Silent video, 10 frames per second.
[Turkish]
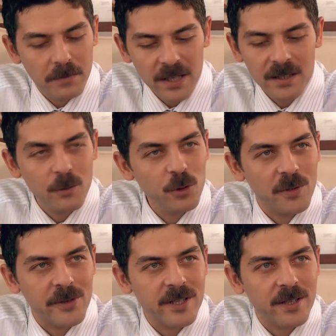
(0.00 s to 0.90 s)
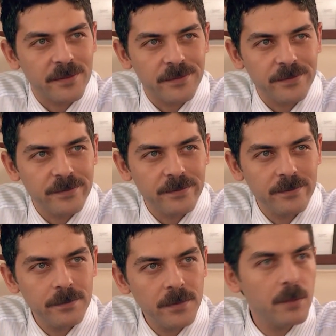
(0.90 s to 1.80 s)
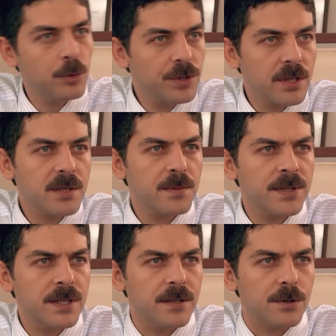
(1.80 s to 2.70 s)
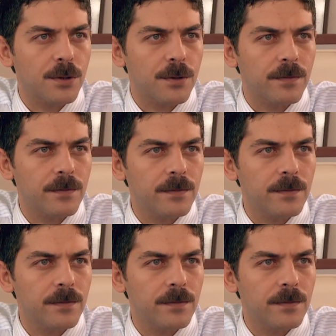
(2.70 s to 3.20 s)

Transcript: Ben tam onu demek istedim. Ben burada çalışmanızı istiyorum.